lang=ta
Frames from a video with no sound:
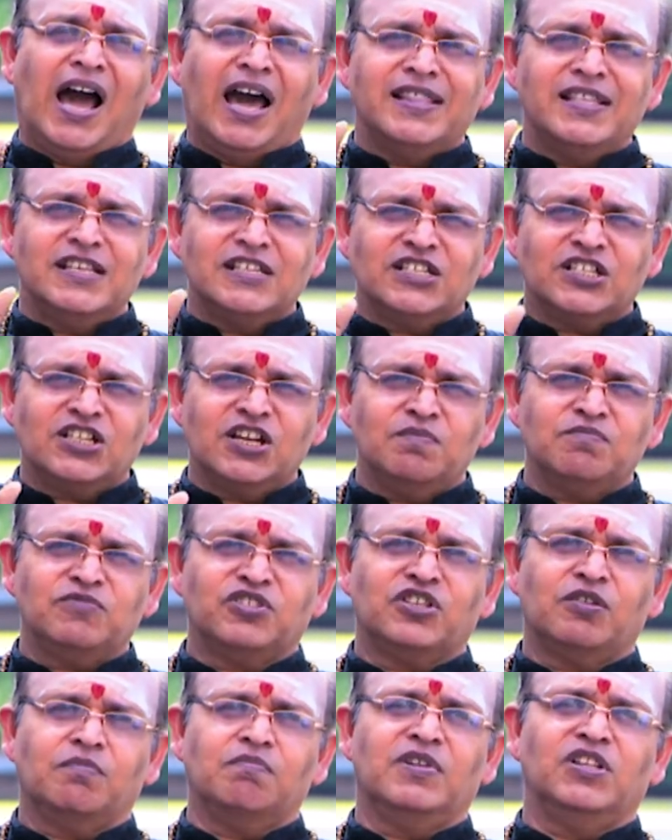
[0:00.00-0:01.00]
அதிர்ஷ்டம்
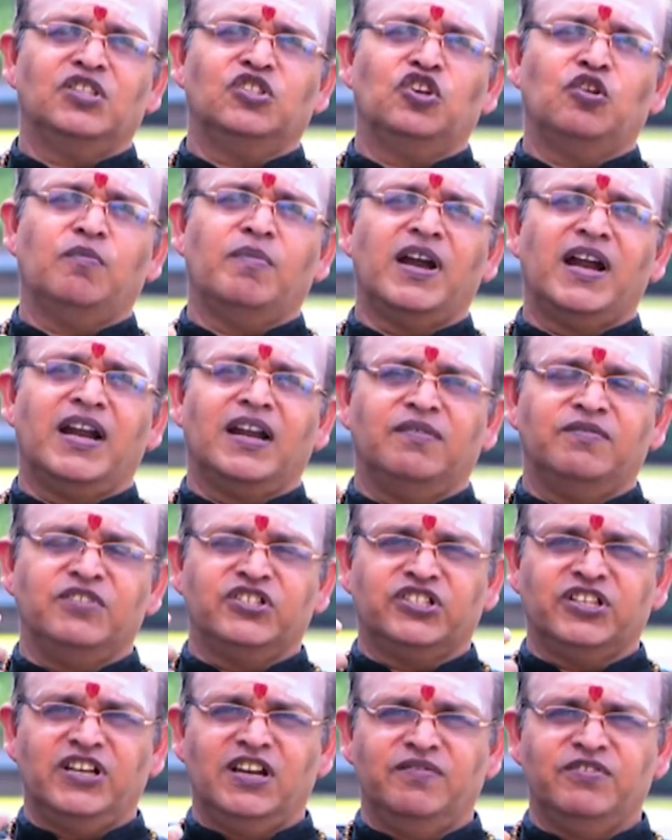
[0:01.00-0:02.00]
சம்பந்தமான
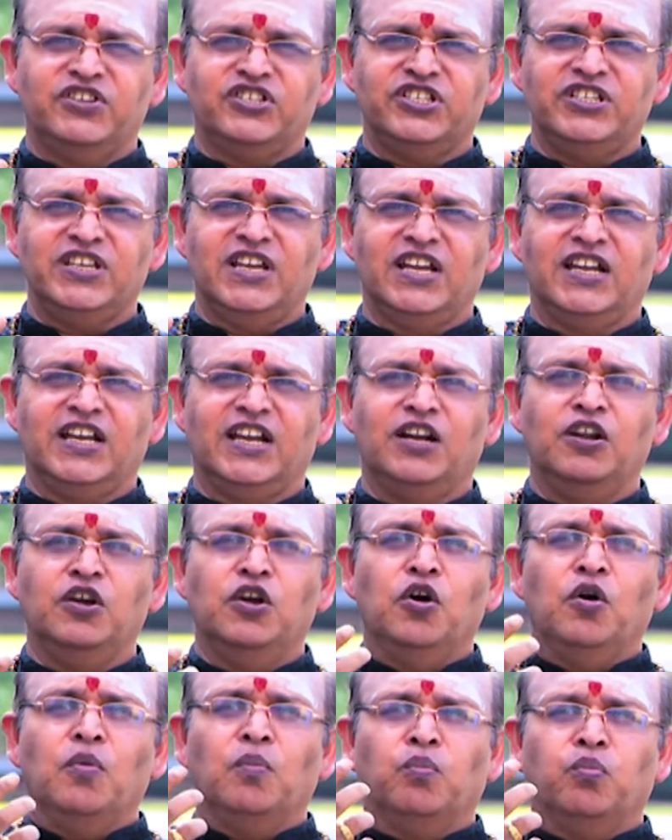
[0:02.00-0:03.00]
சில விஷயங்கள்
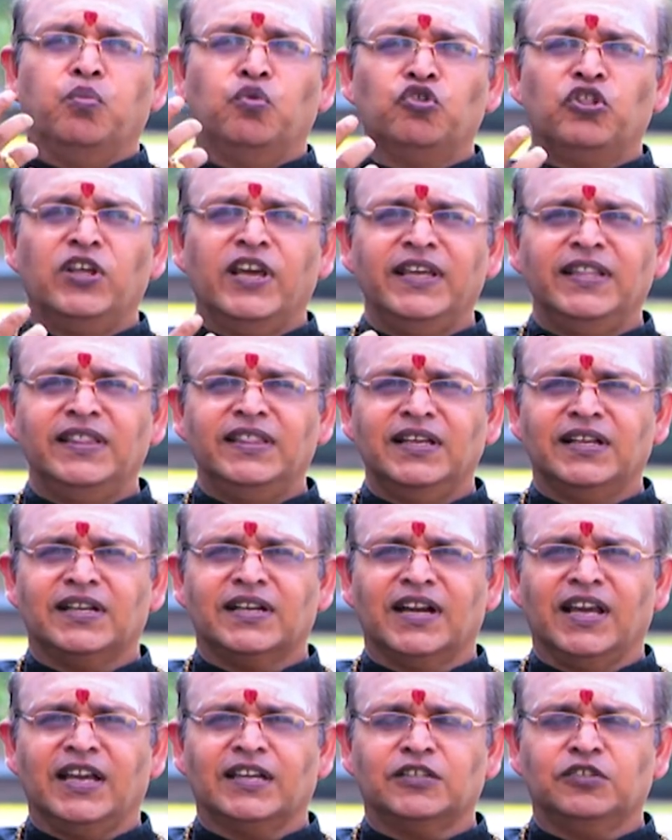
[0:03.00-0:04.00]
புதைந்து
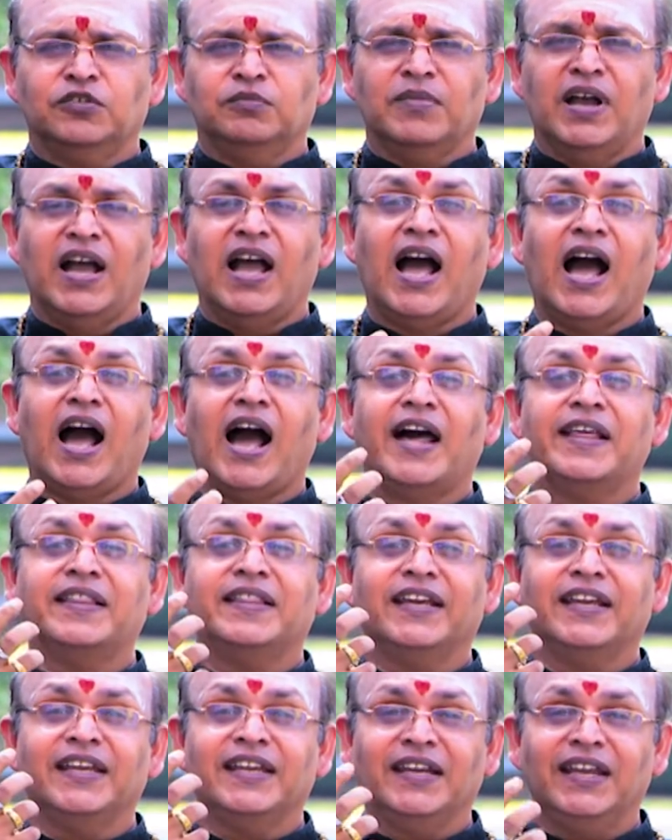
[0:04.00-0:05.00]
கிடக்கும்
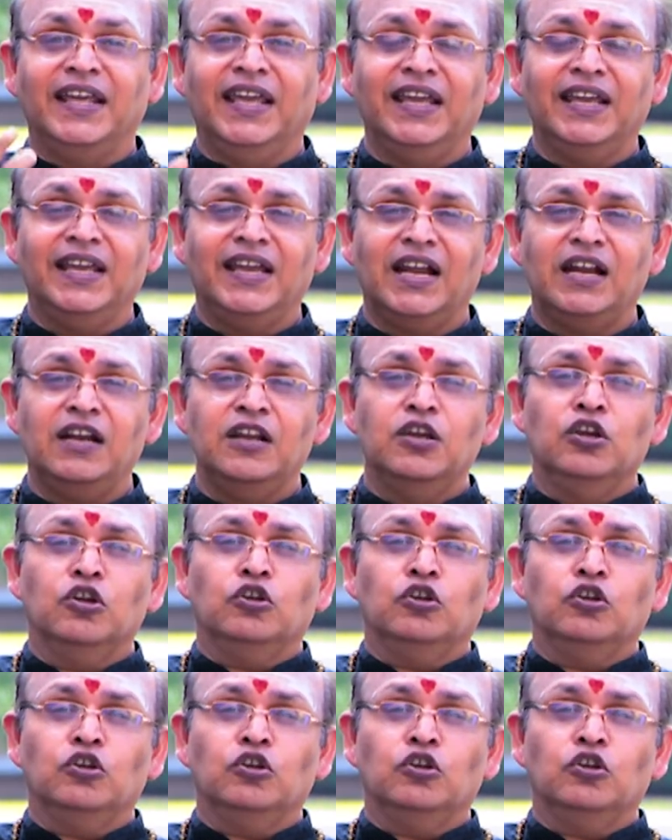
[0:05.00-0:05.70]
அதை நீங்கள்